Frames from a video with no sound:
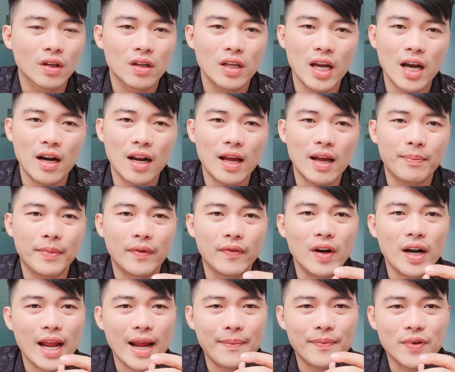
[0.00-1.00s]
giờ là mình
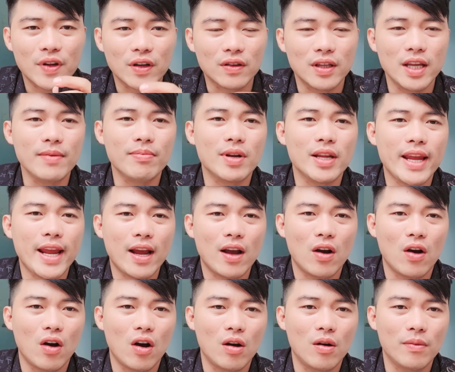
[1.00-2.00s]
phải làm trực tiếp với nhà
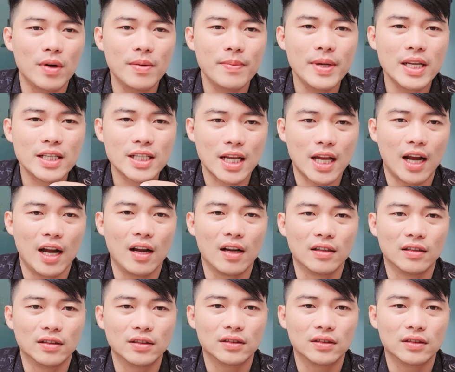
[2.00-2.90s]
họ mới biết sợ